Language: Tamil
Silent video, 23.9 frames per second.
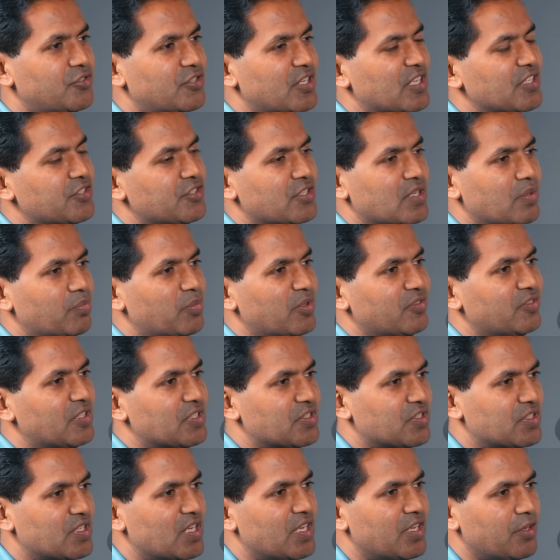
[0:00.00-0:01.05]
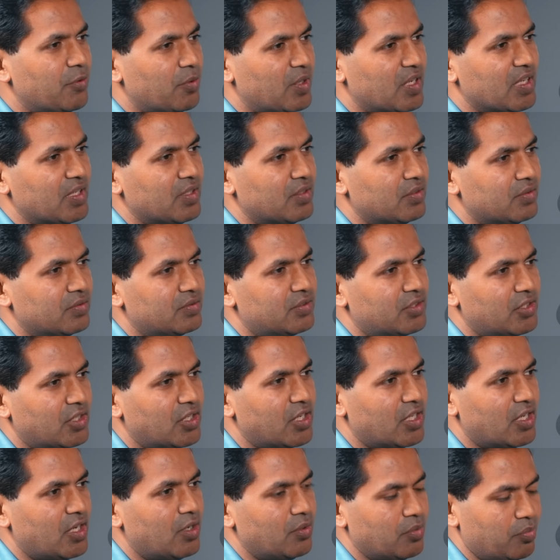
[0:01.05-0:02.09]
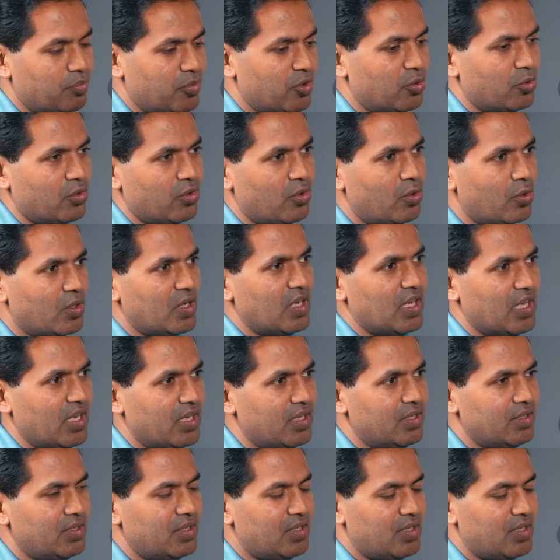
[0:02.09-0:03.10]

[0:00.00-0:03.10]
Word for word: சின்ன சின்ன பிவட்ஸ்னா யூ கேன் டர்ன் அரவுண்ட் போ ரோட்னா